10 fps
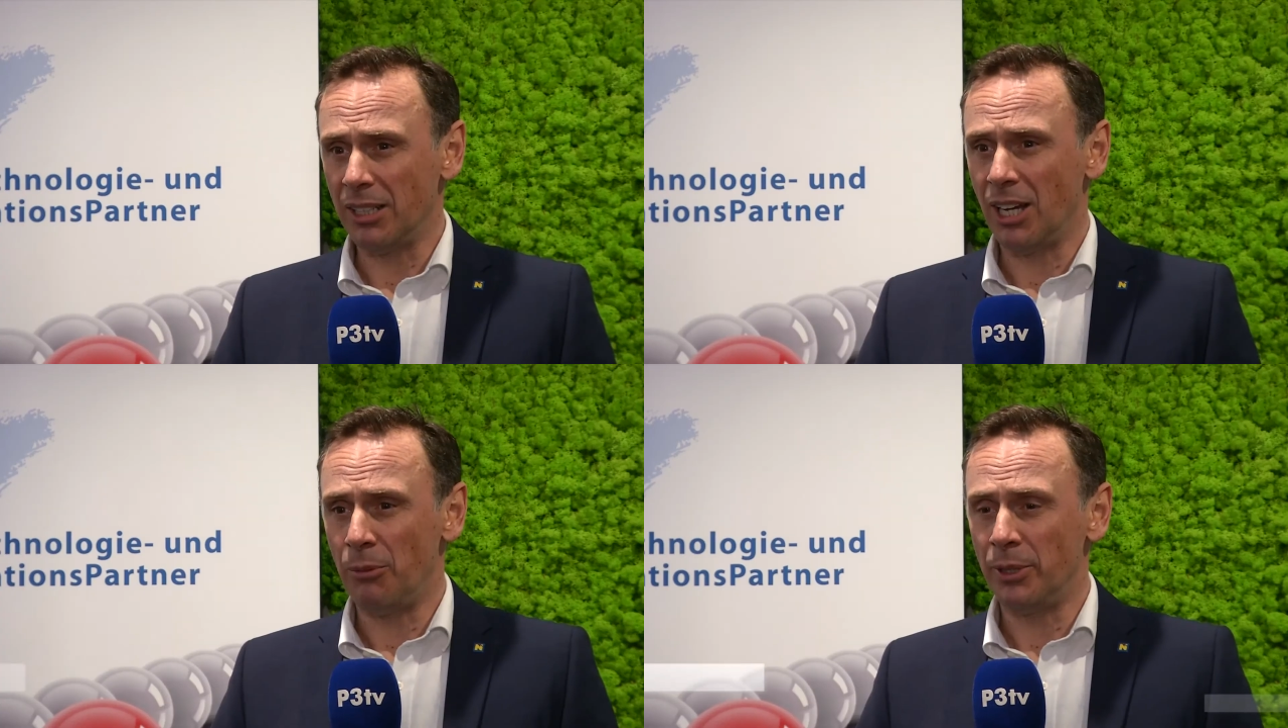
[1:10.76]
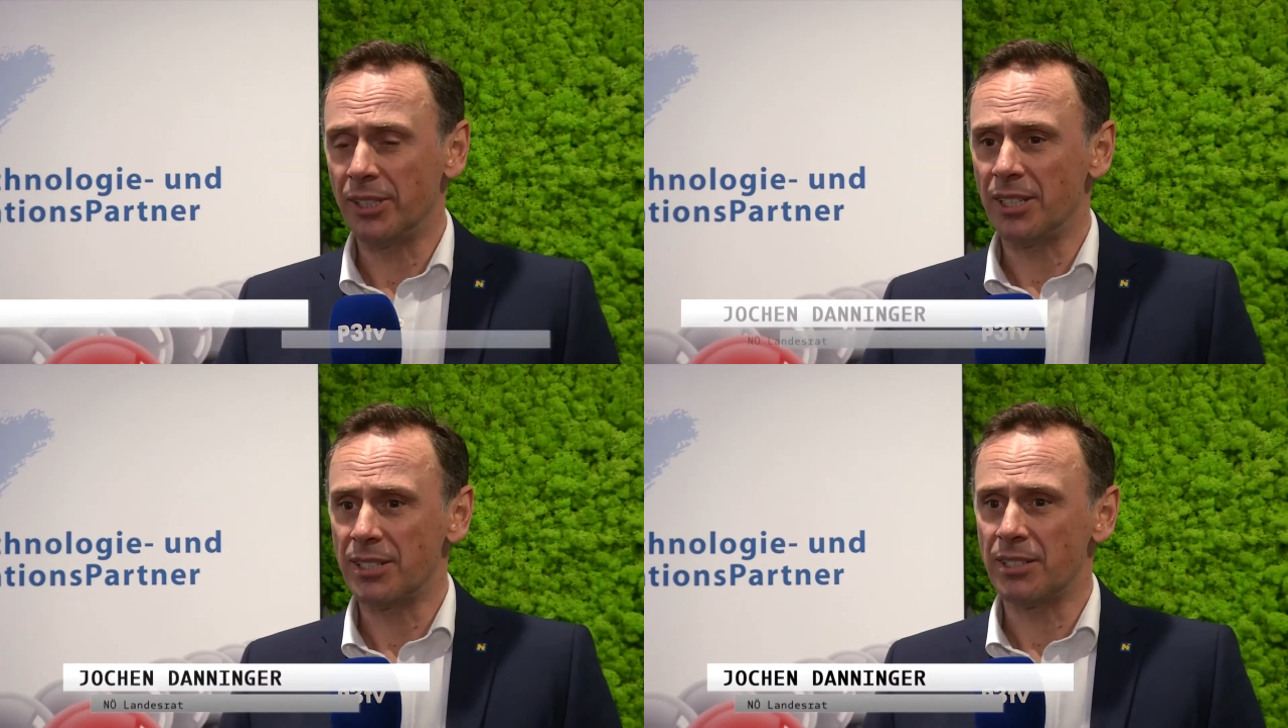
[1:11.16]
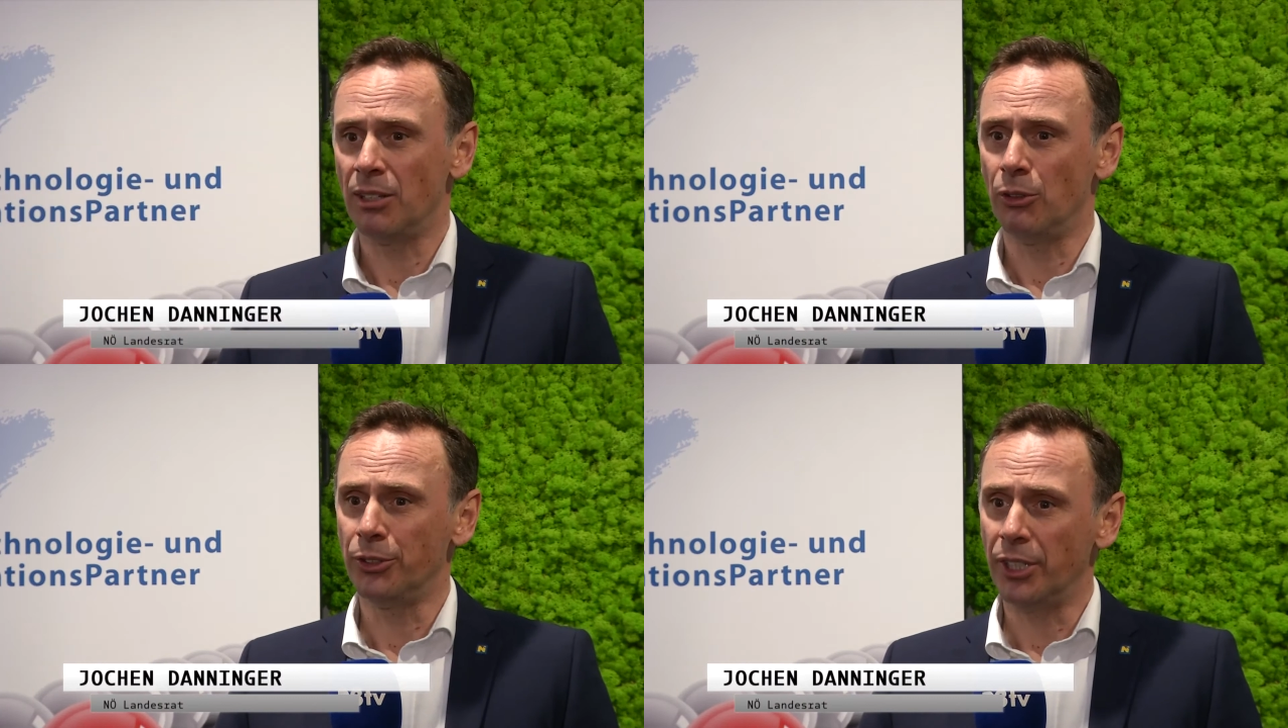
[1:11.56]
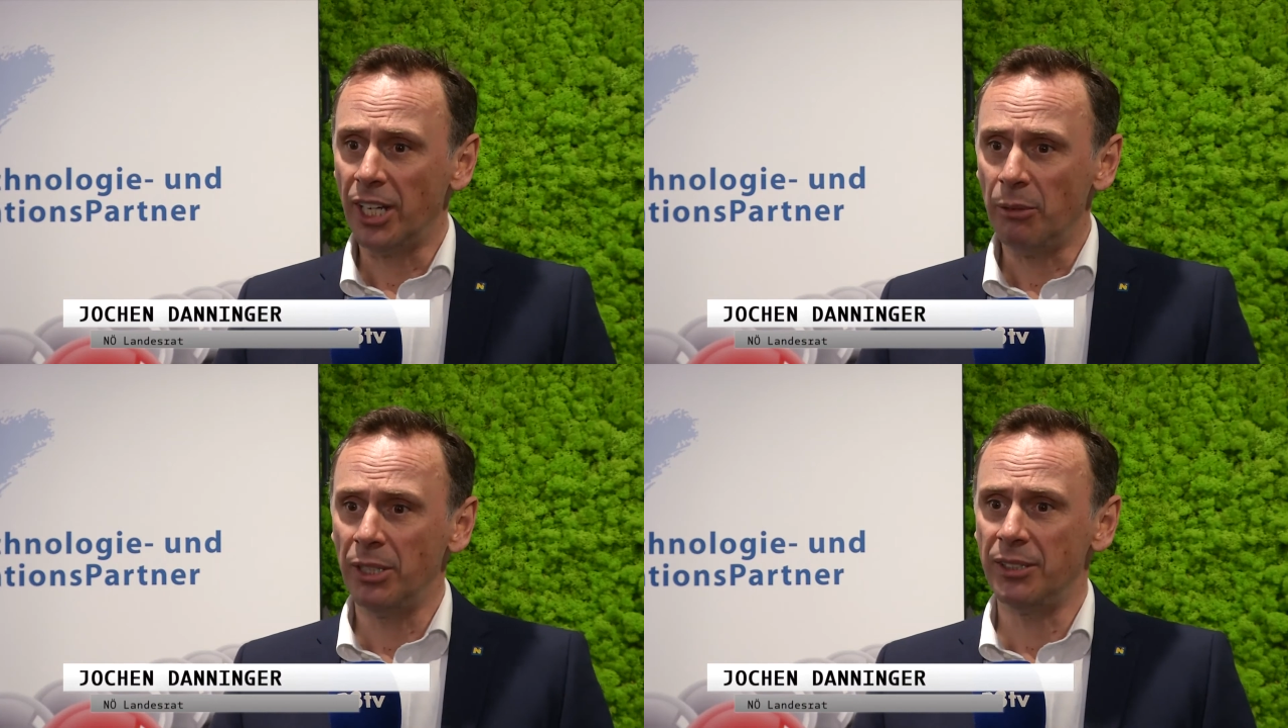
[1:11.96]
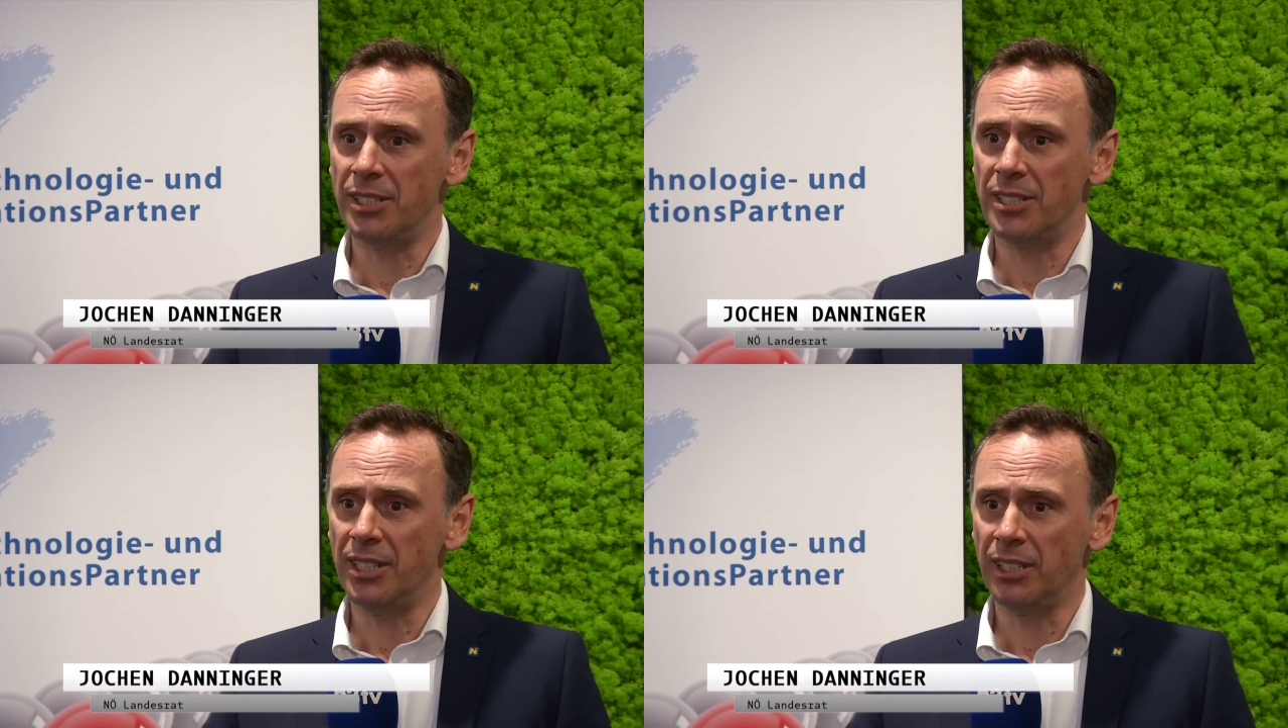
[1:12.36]
Wir merken, dass Unternehmen,
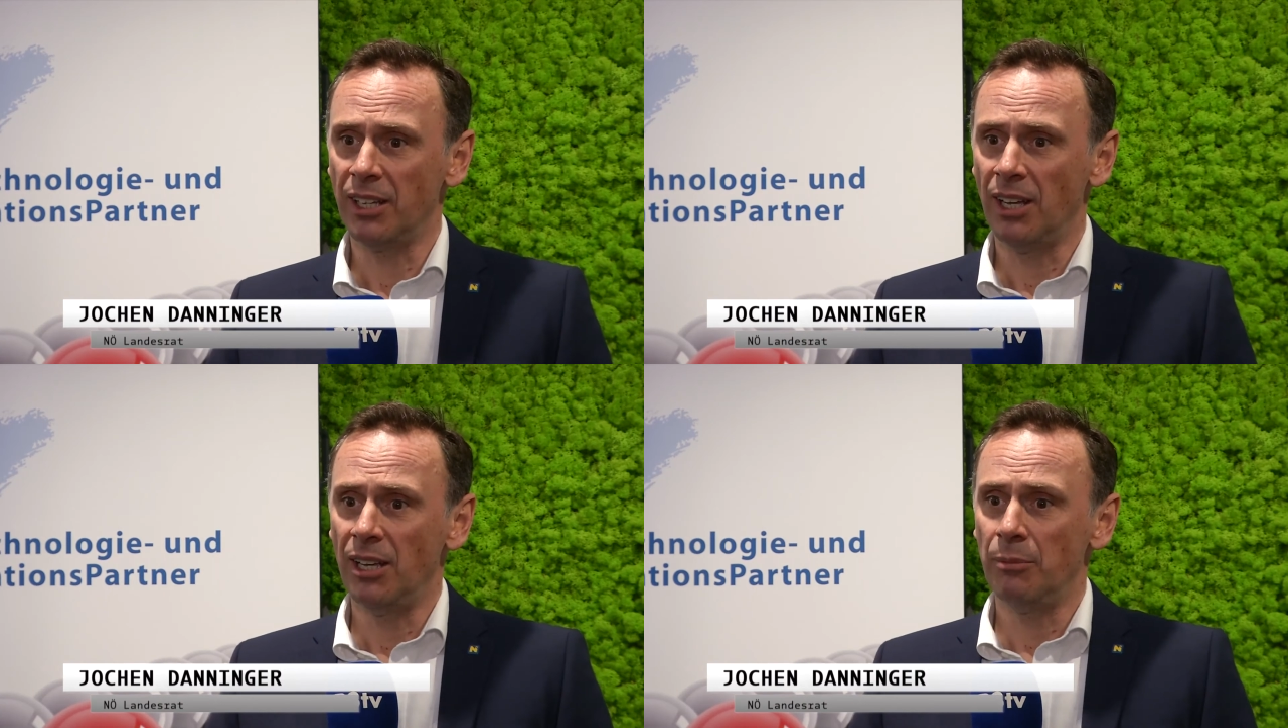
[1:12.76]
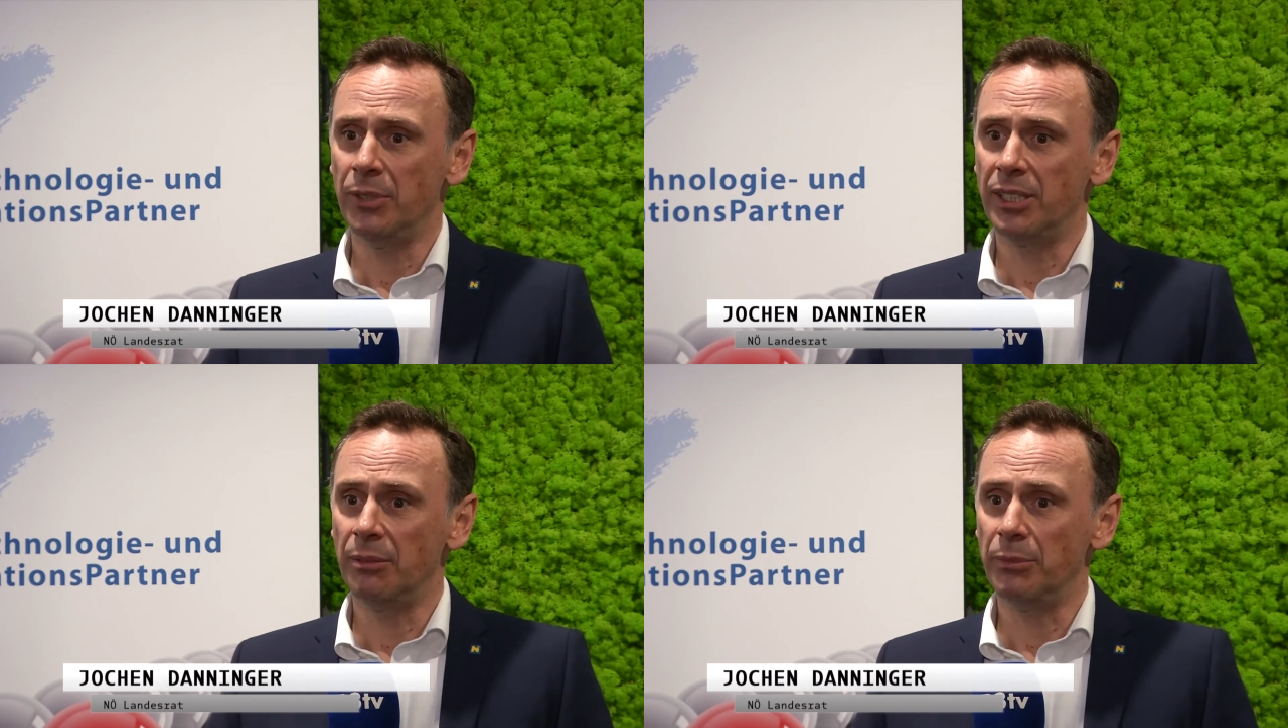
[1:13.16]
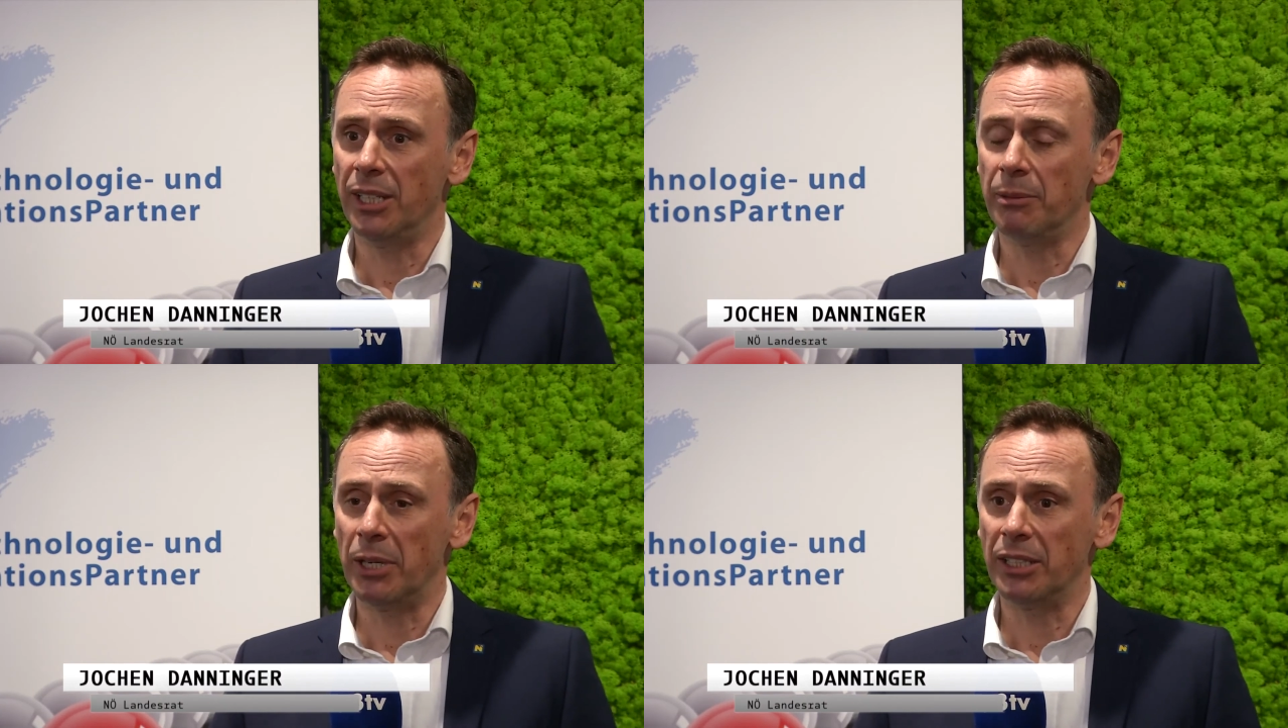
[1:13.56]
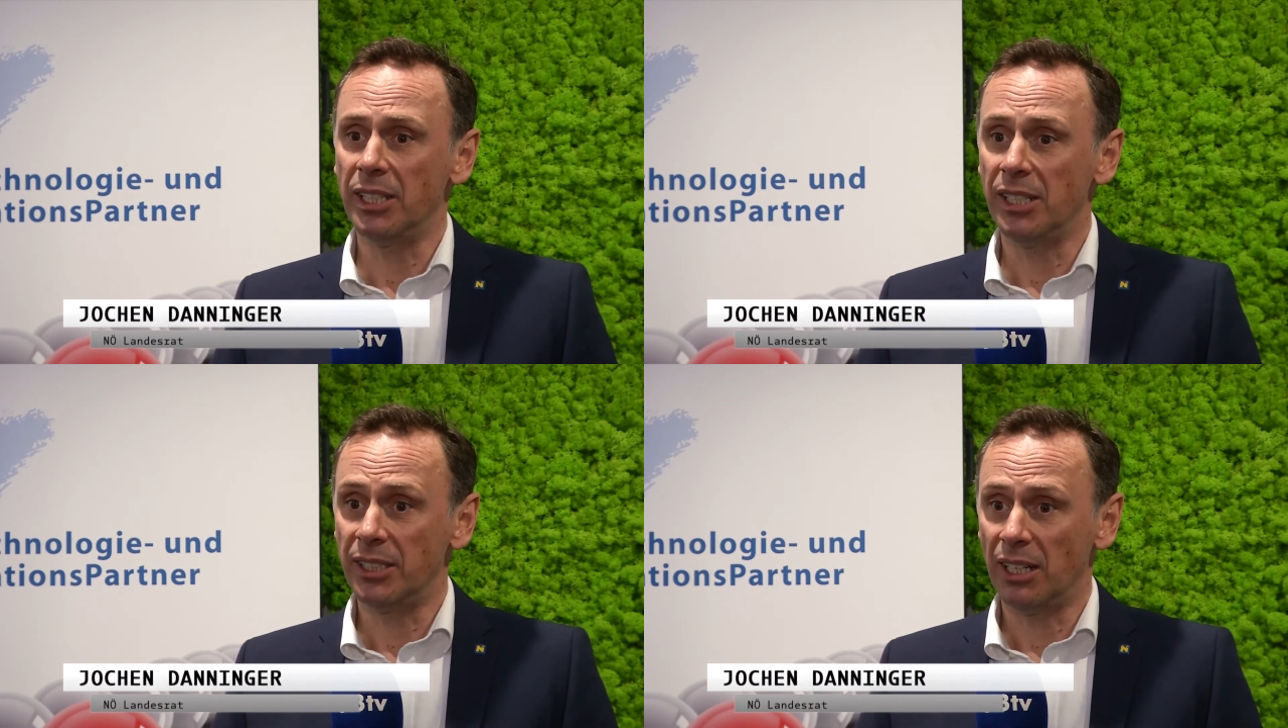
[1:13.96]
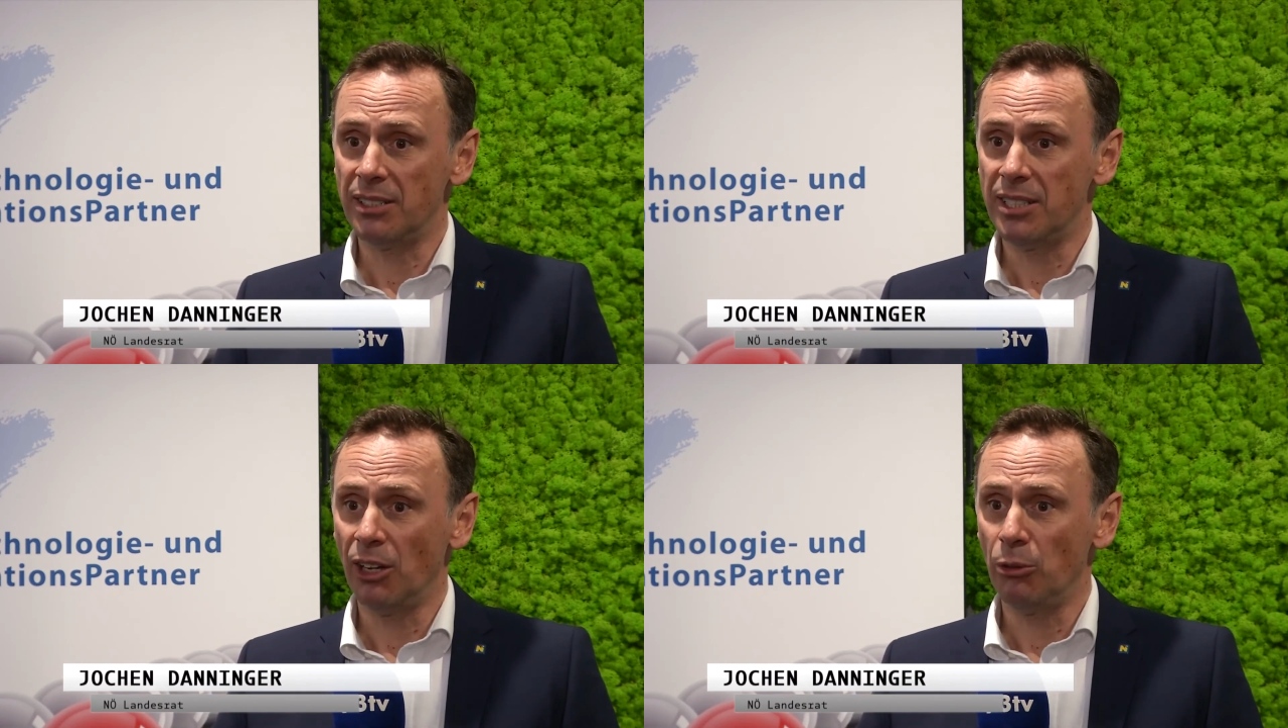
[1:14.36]
die sich mit dem Thema
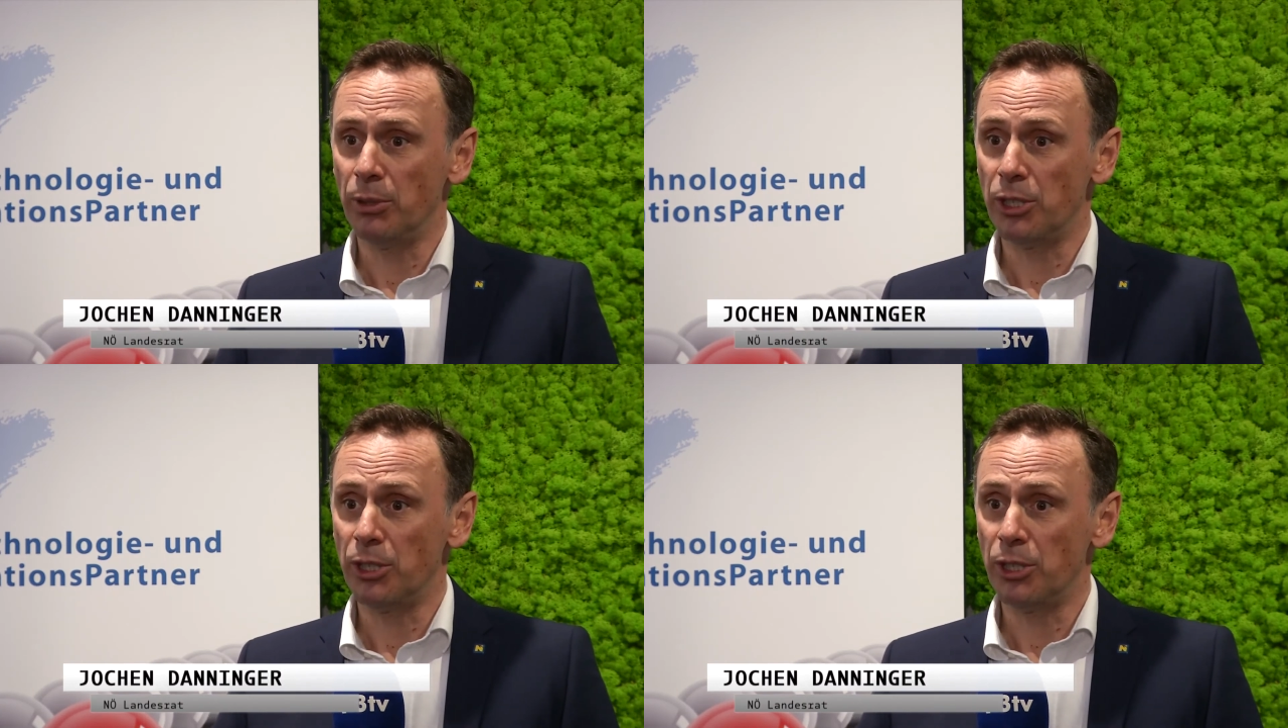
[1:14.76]
Digitalisierung